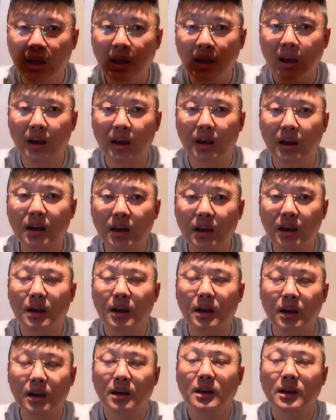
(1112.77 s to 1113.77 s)

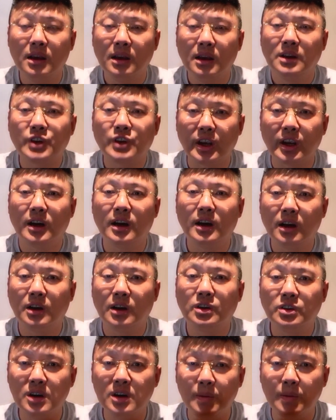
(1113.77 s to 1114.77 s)
呃，这个
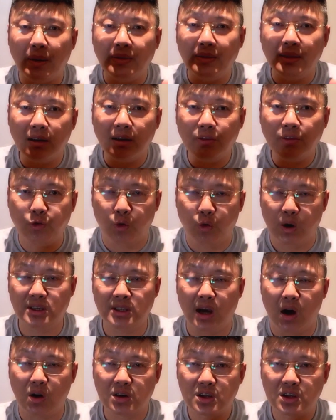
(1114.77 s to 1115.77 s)
日本的佛
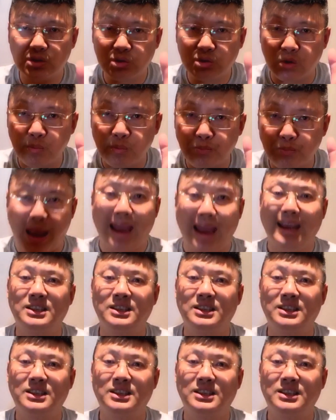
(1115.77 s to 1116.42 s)
教是从百